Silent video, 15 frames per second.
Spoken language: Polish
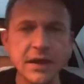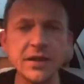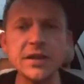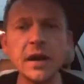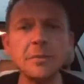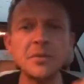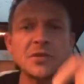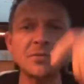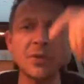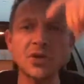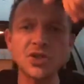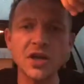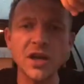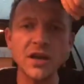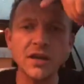I napisz
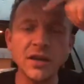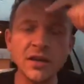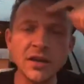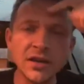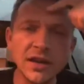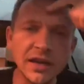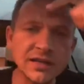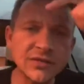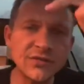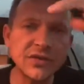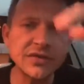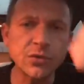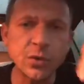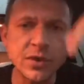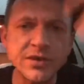proszę, jak
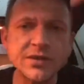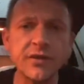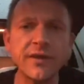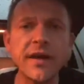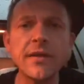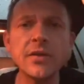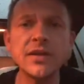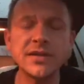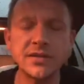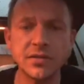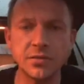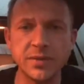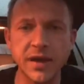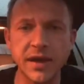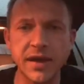zwizualizowałeś
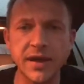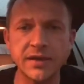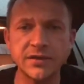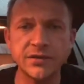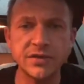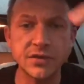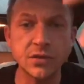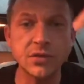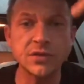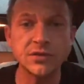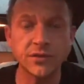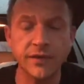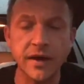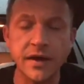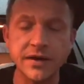sobie,
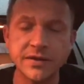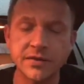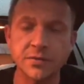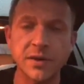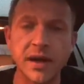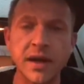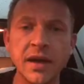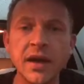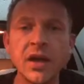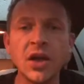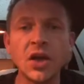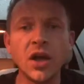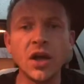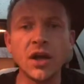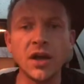zwizualizowałaś sobie
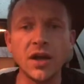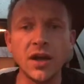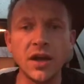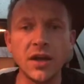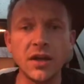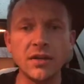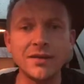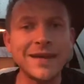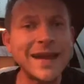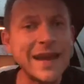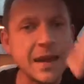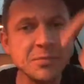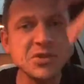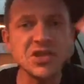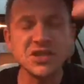e,
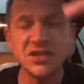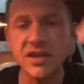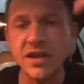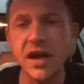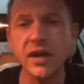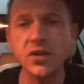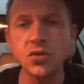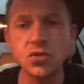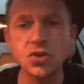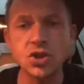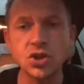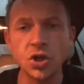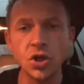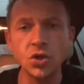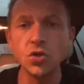najlepszy
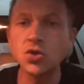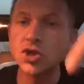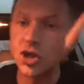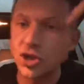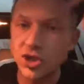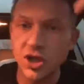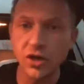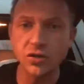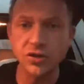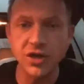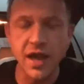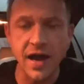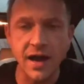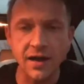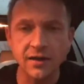scenariusz jutrzejszego
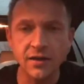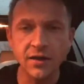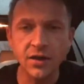dnia.